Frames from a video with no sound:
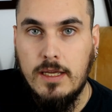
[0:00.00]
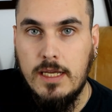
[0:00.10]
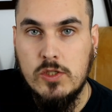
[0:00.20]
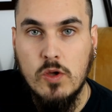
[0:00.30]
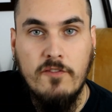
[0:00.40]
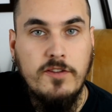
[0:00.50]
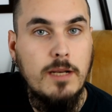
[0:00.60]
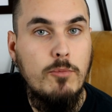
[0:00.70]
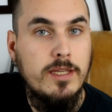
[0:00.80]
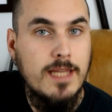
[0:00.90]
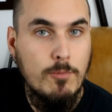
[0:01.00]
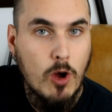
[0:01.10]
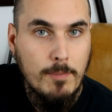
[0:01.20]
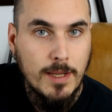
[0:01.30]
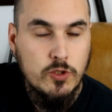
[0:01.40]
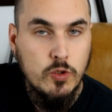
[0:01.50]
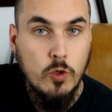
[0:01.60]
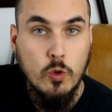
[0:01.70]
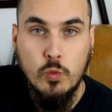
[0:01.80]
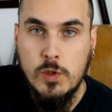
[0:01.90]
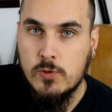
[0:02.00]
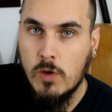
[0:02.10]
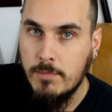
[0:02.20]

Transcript: Il sera finalement également abattu le 8 juin